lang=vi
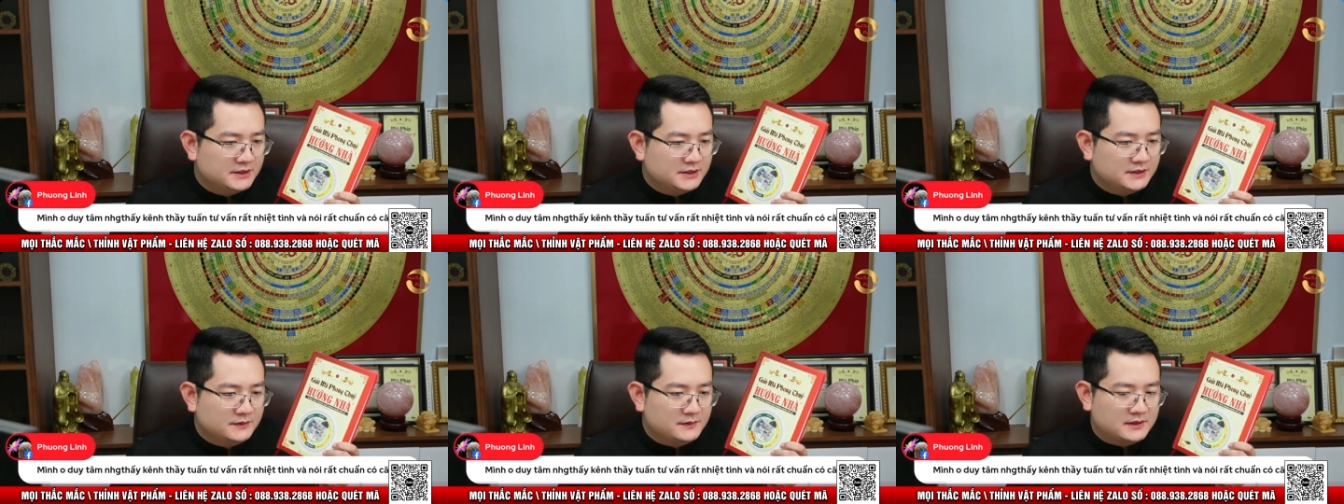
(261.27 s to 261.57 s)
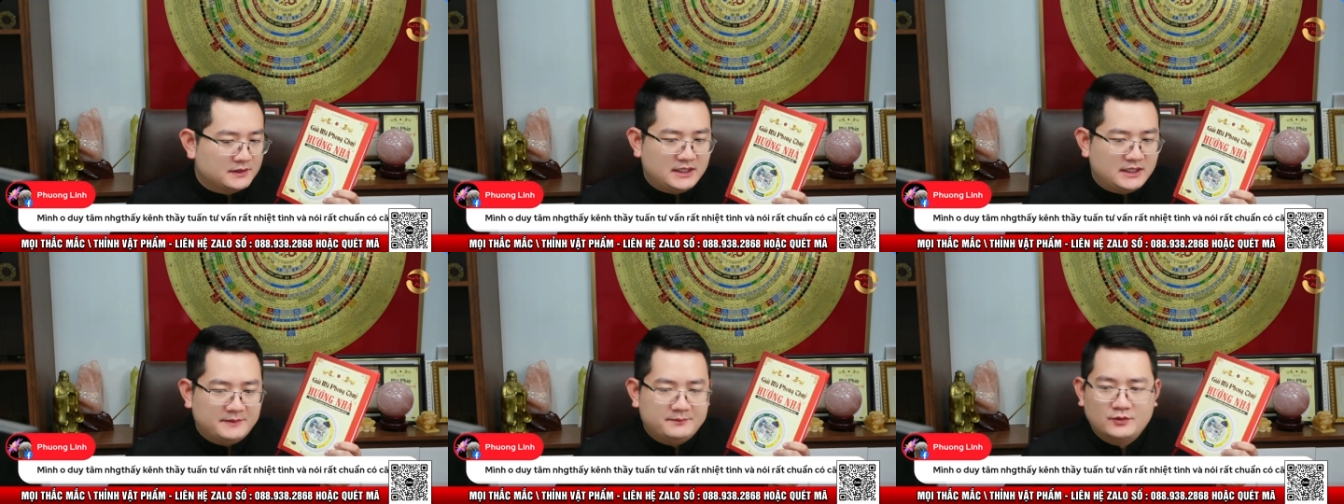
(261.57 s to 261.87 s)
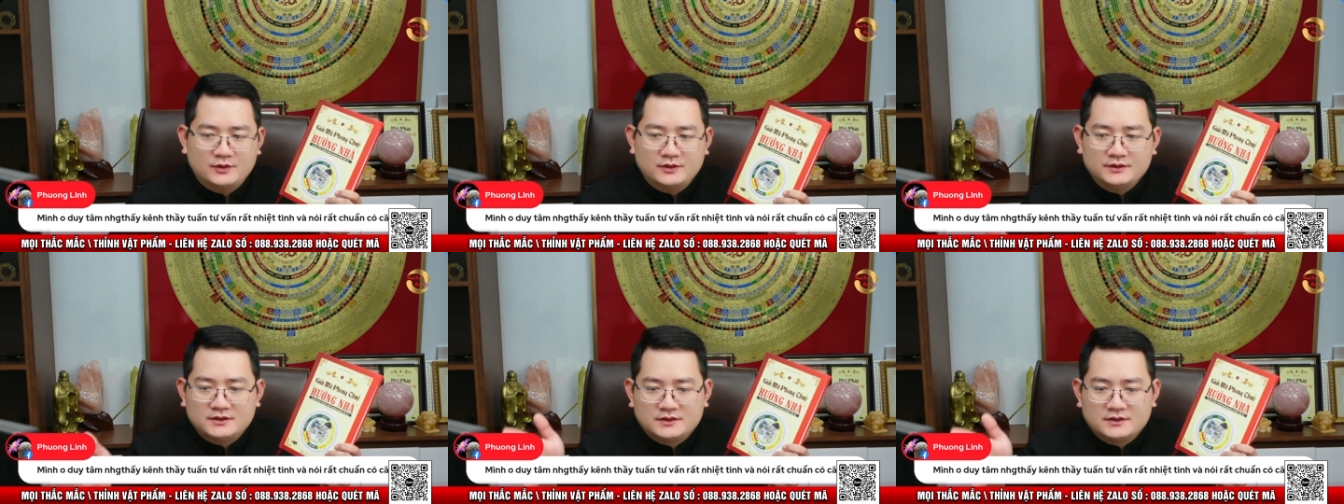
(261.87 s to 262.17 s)
hoặc là em
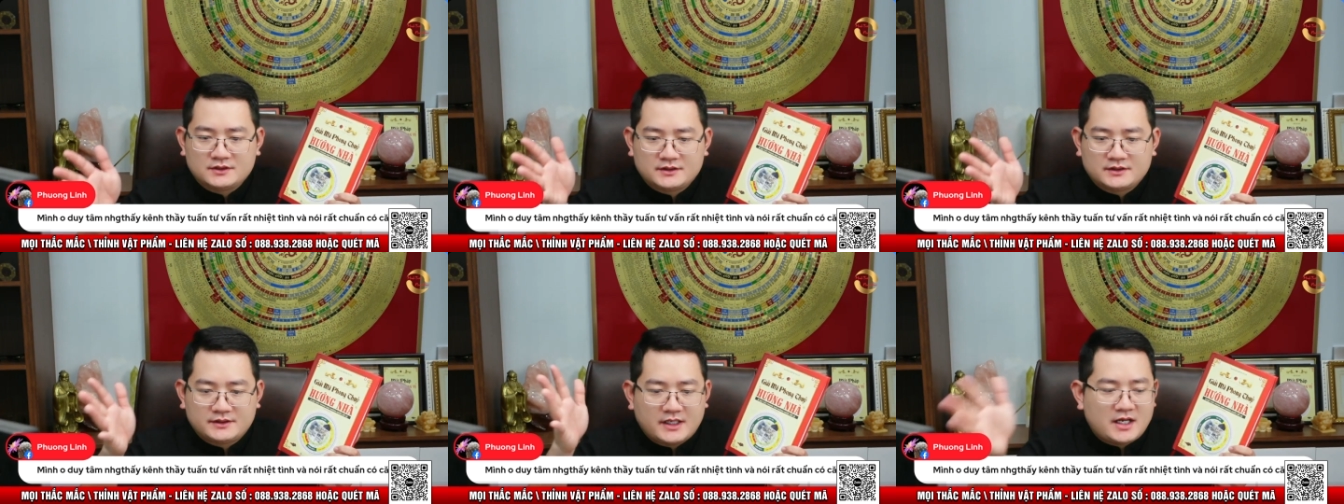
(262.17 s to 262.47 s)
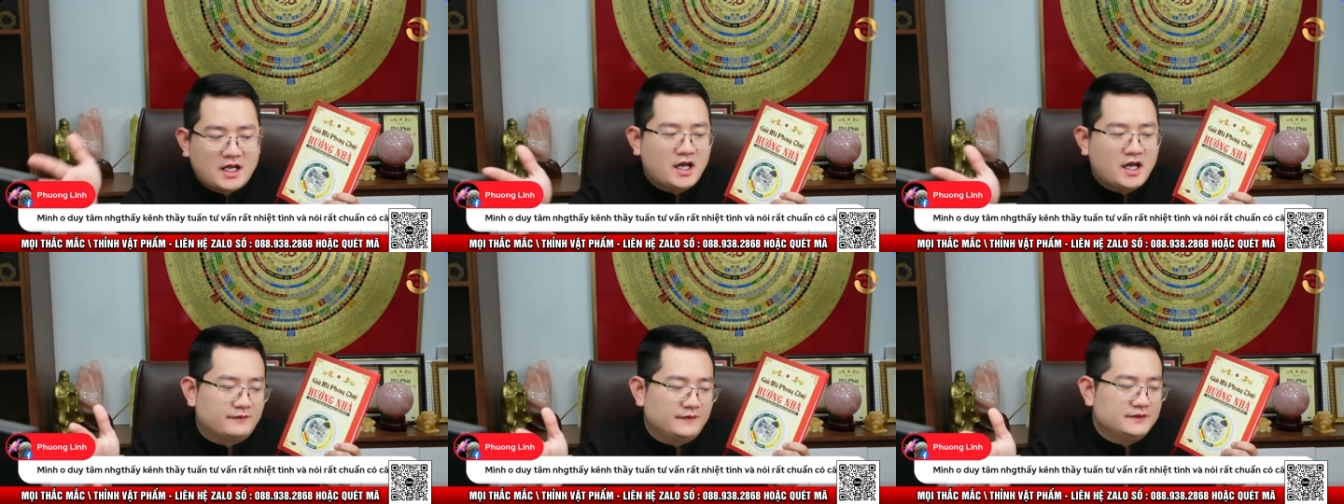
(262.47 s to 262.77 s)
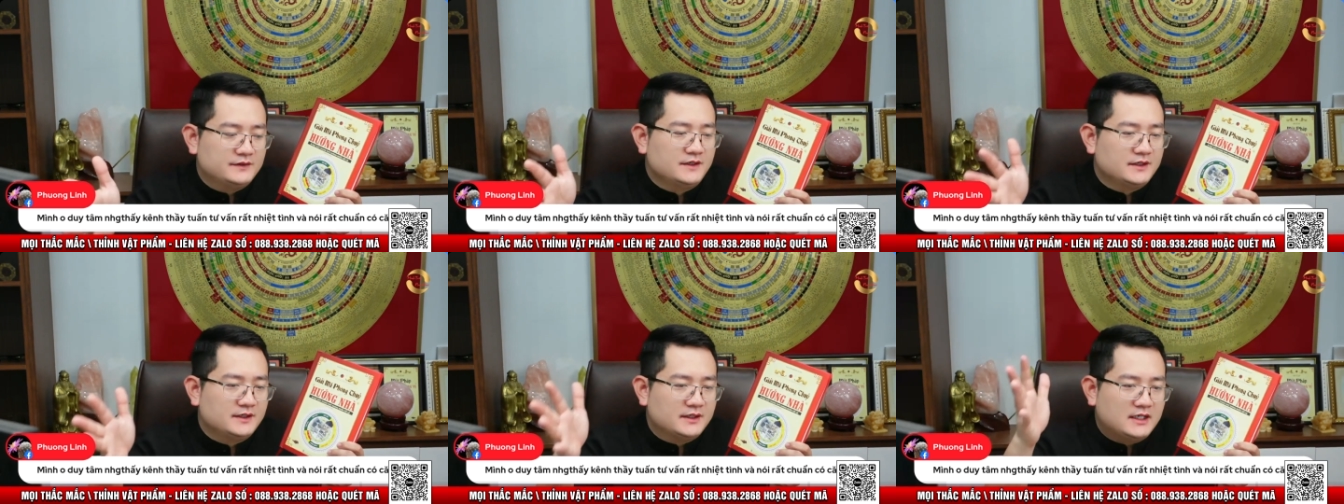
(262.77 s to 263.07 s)
muốn kết hợp với
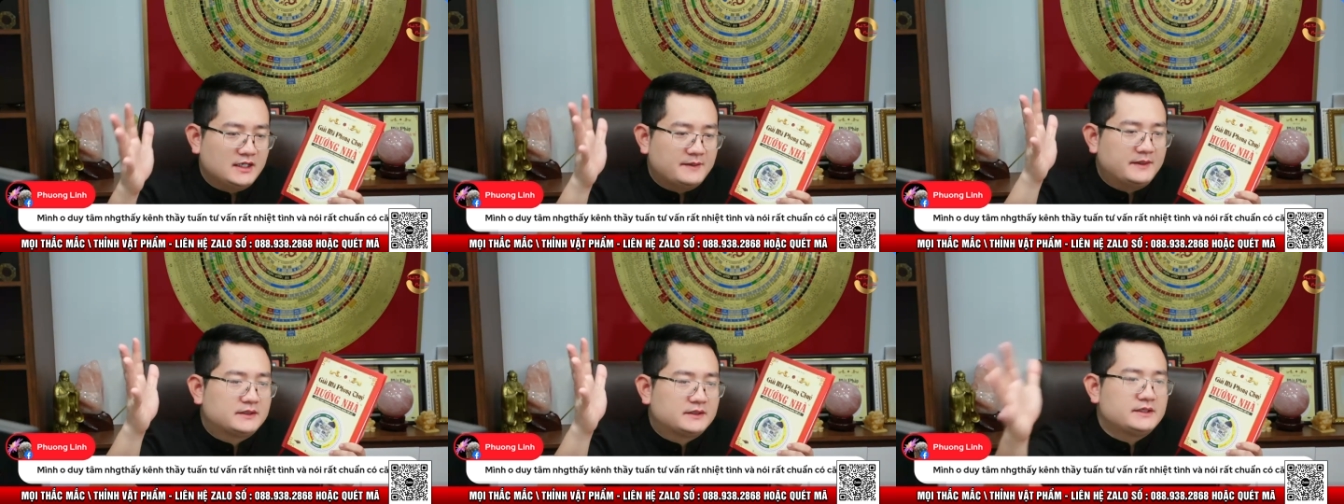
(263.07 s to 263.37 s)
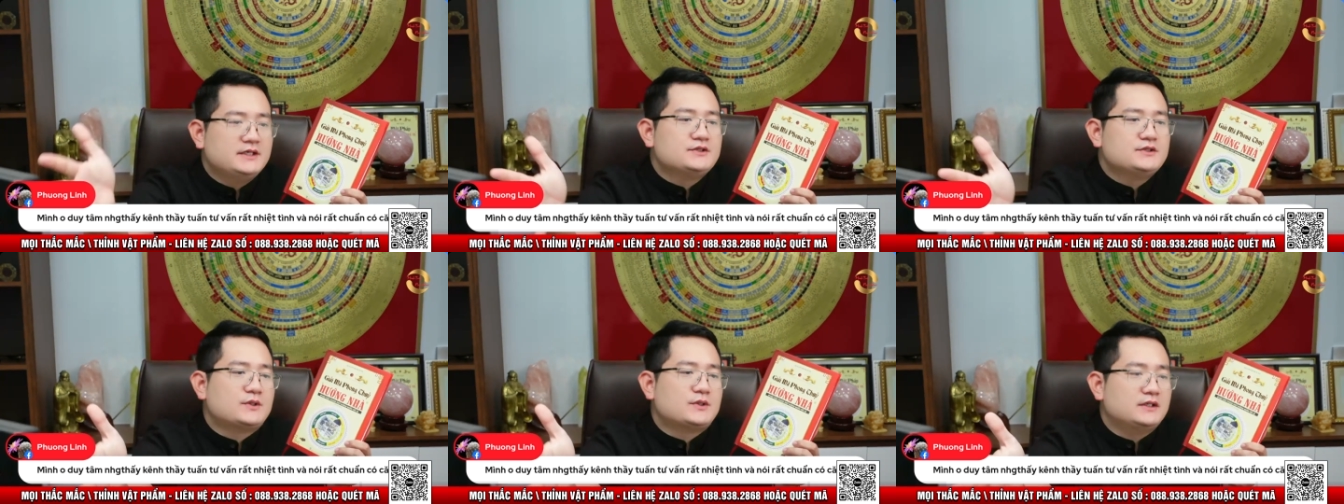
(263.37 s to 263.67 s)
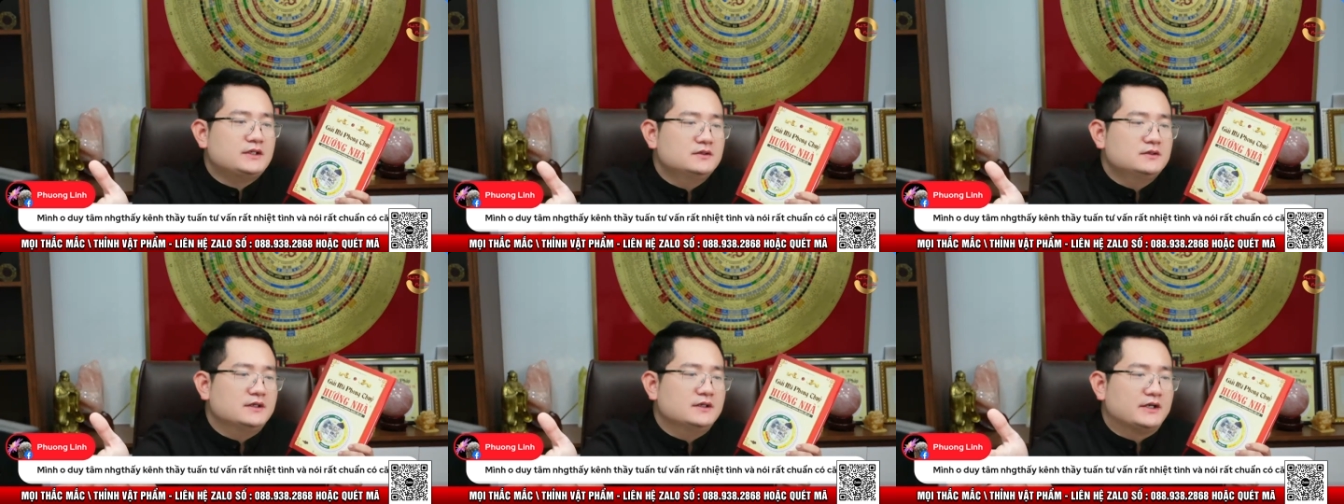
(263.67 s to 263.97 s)
người này làm ăn kinh
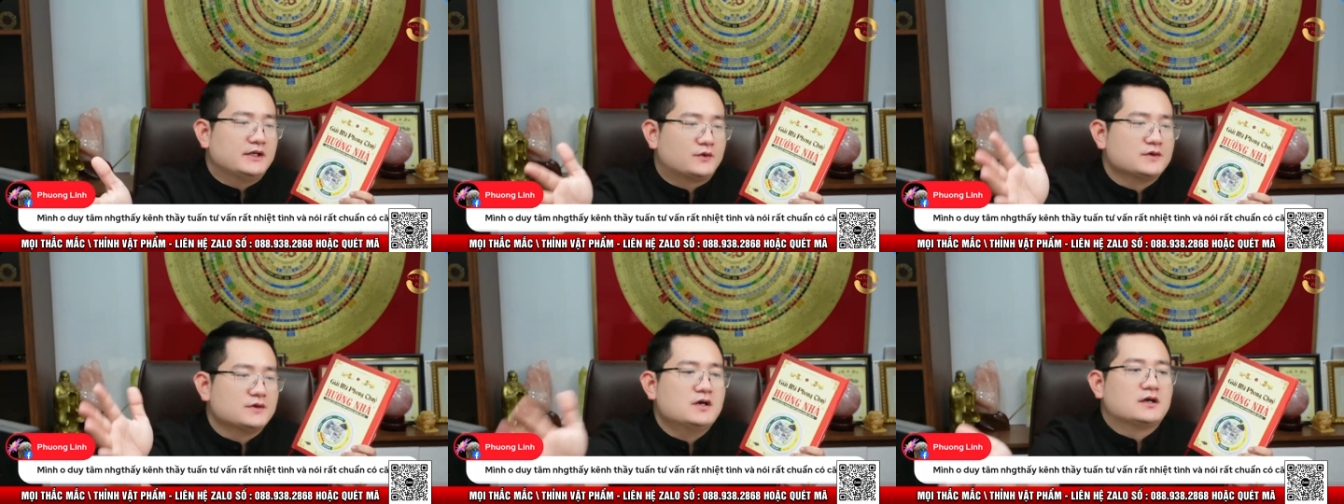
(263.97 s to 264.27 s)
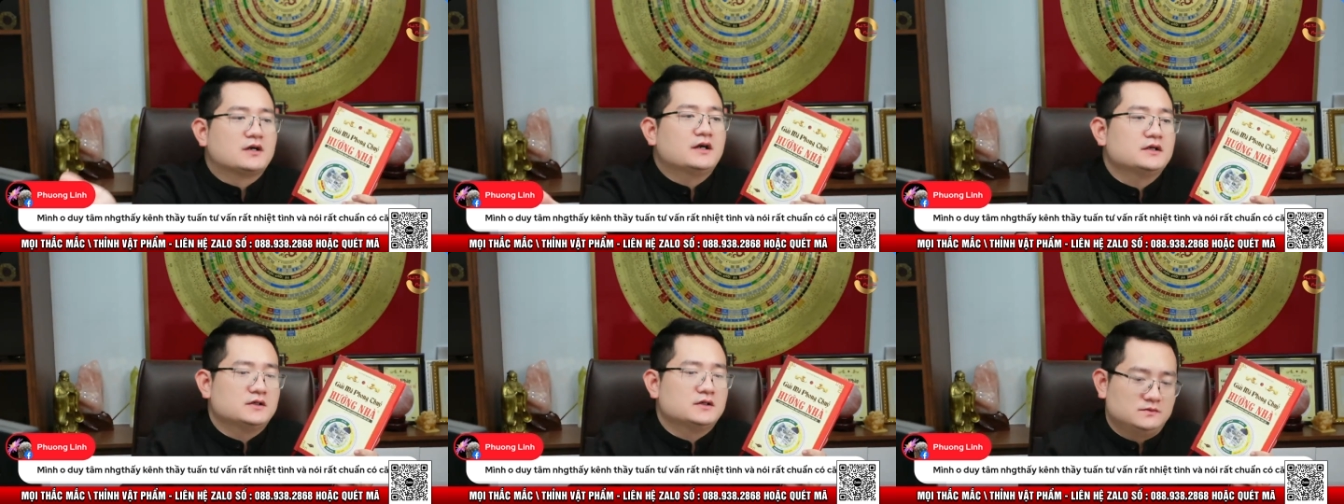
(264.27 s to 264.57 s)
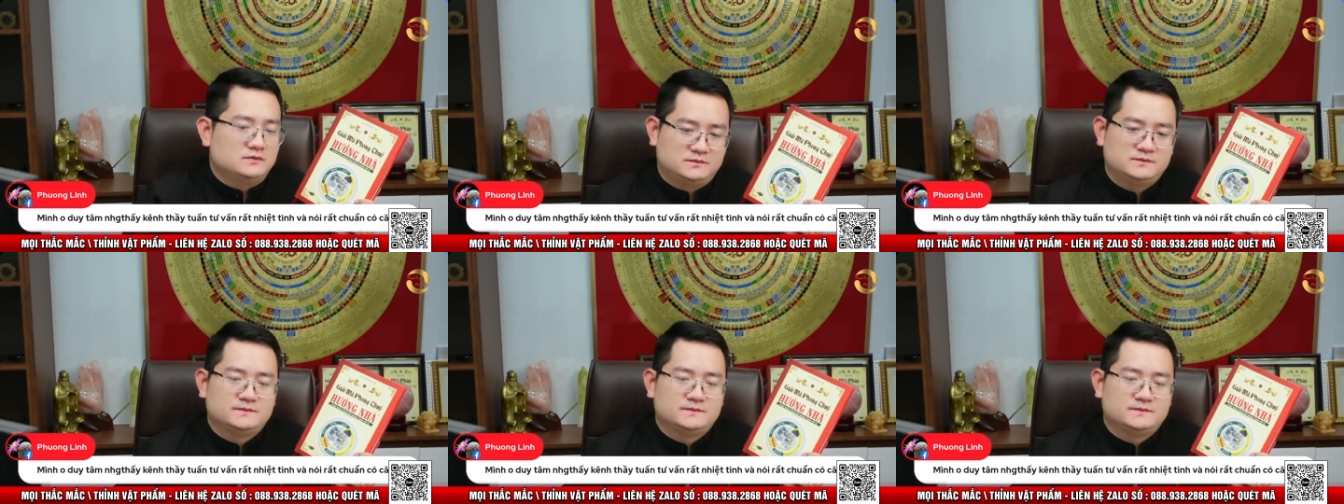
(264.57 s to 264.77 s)
doanh người này có được hay không